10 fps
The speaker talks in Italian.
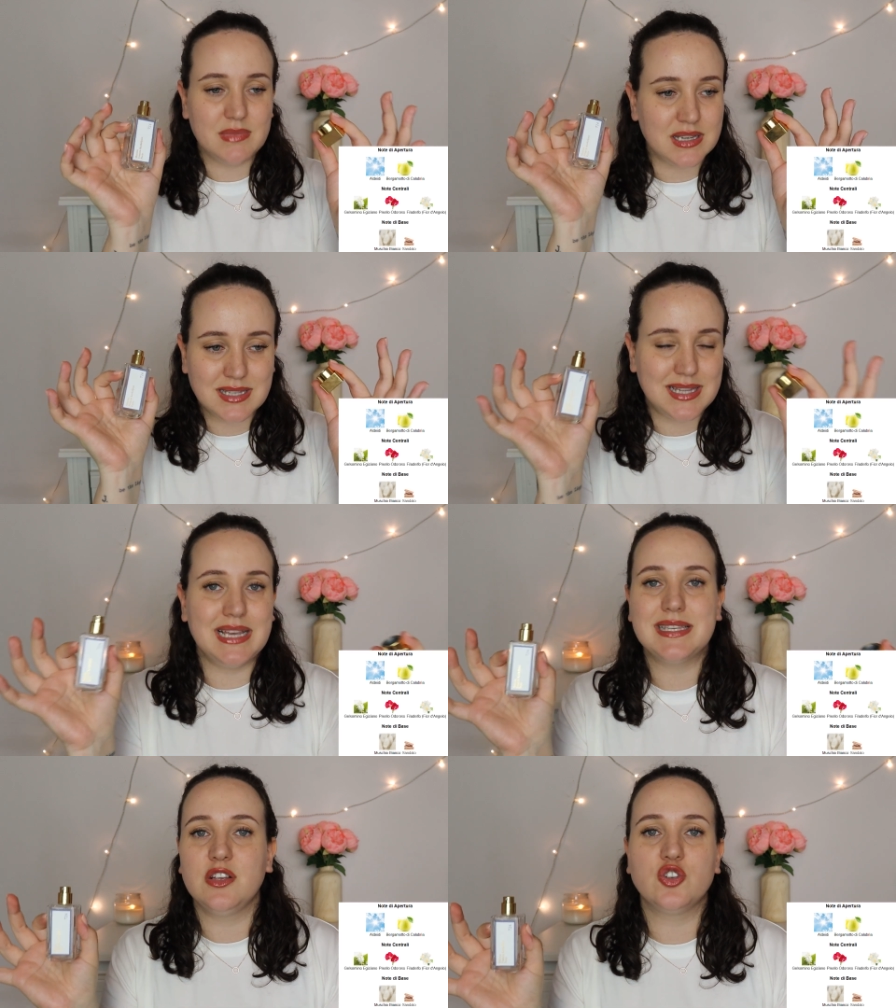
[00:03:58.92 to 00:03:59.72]

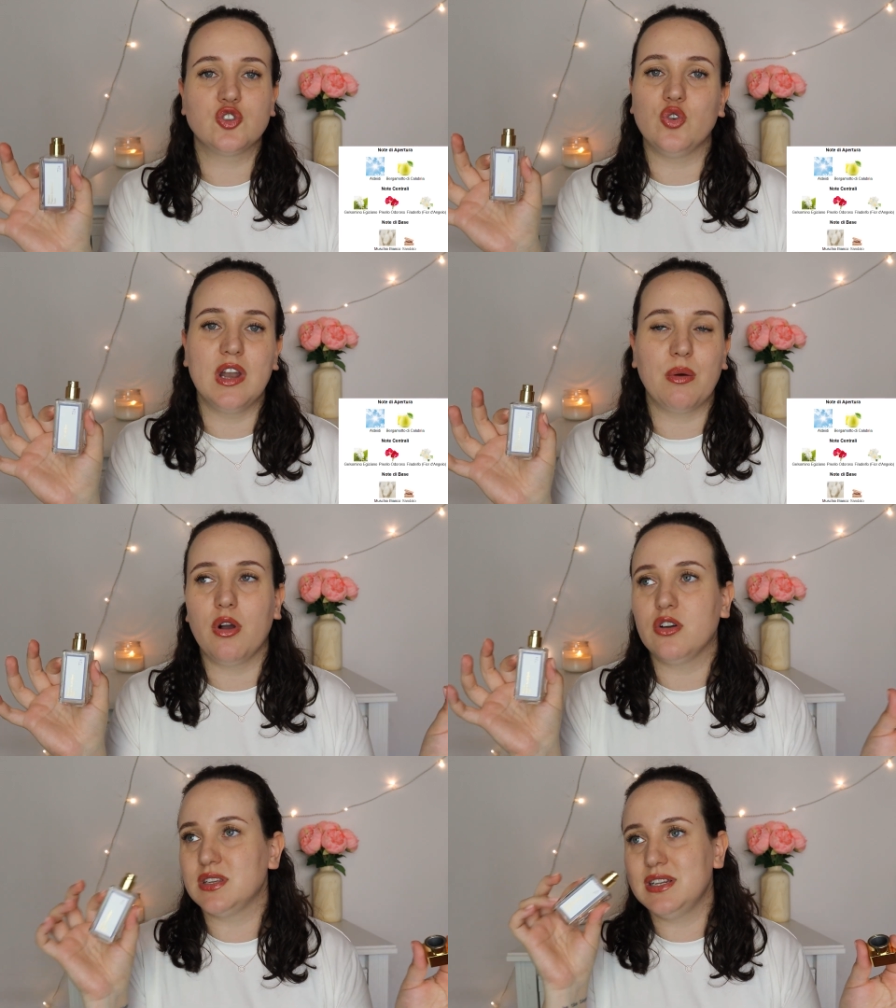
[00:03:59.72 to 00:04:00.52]
stesa al sole,
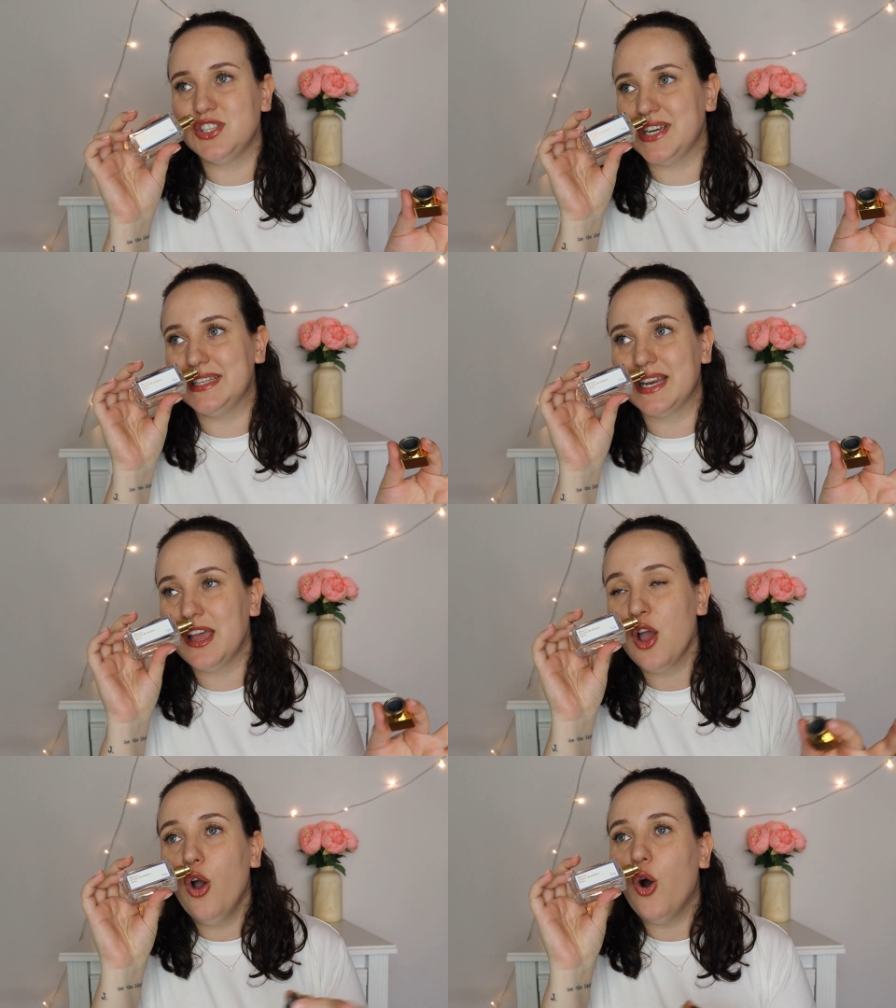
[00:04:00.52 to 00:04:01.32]
qualcosa del
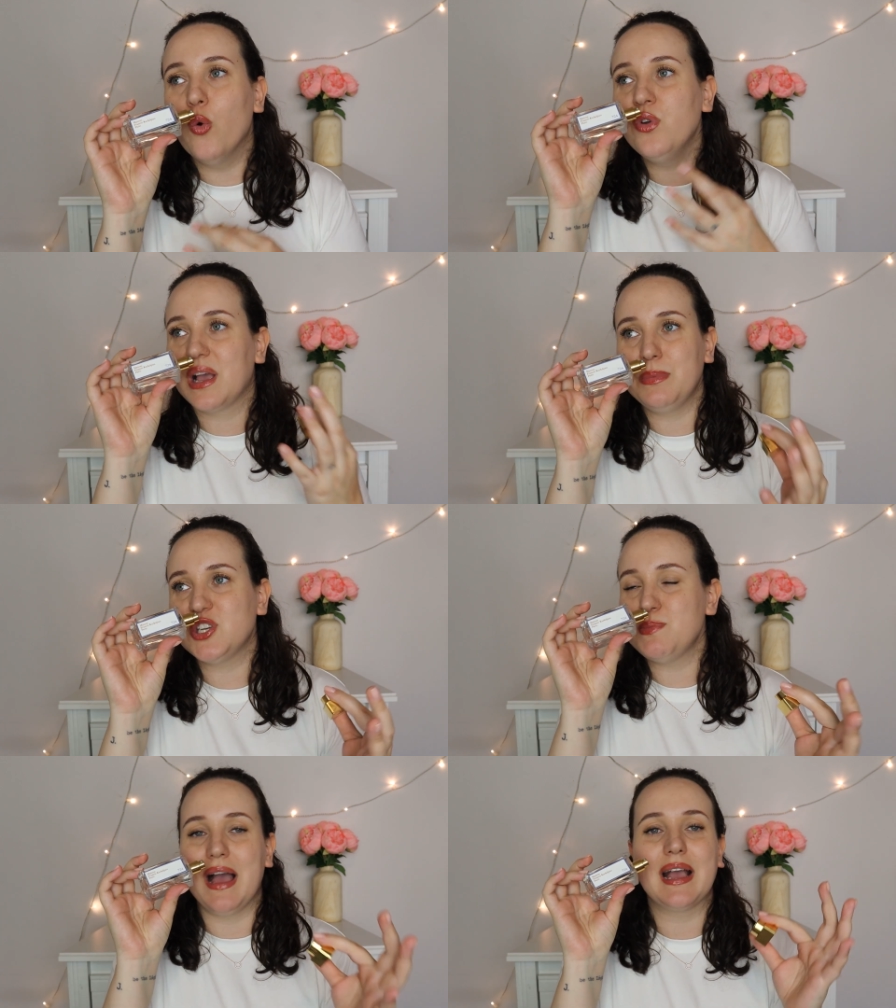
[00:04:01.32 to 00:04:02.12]
genere, o una
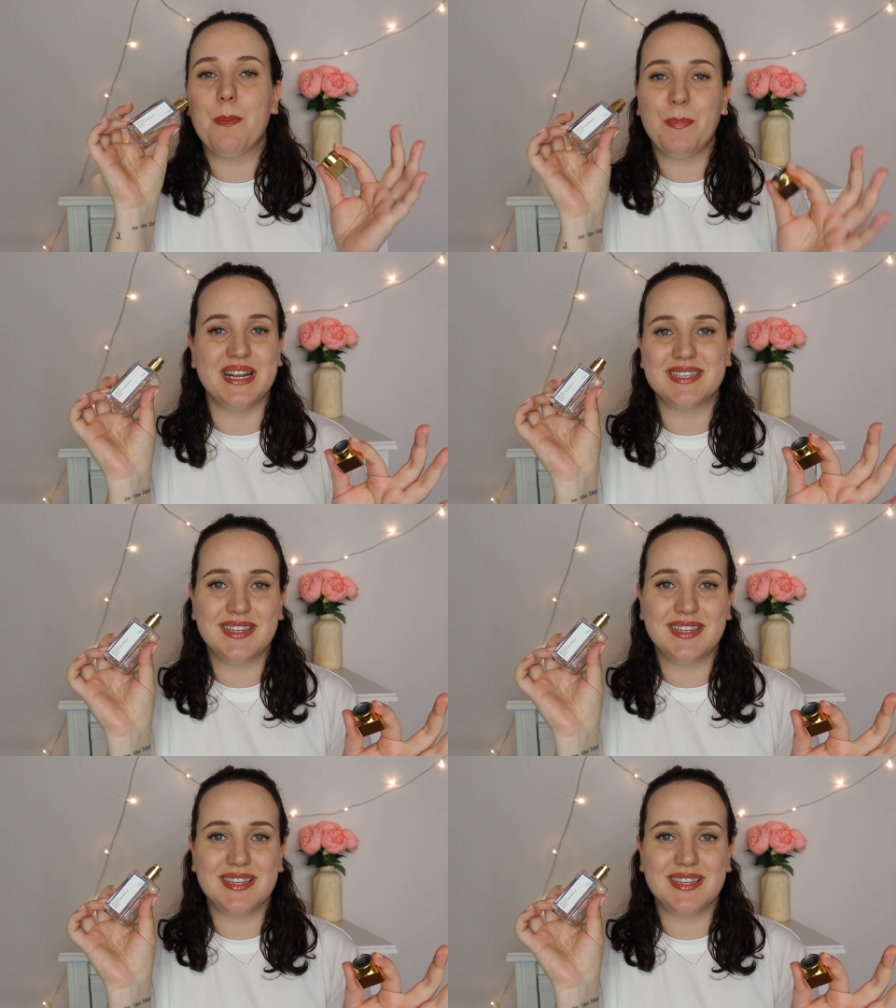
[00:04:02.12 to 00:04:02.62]
camicia bianca appena